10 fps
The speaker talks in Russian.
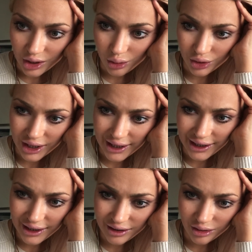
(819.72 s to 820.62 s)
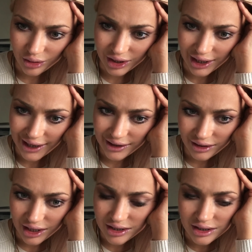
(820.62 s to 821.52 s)
Кодалин.
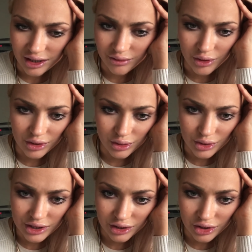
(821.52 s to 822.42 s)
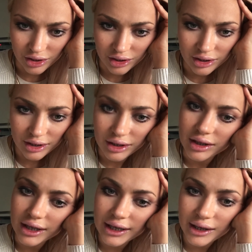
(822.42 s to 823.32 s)
Кодалайн. Я не знаю, вроде тоже слышала.
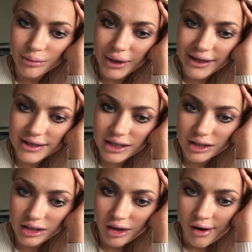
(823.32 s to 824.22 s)
Э, а, Clean Bandit.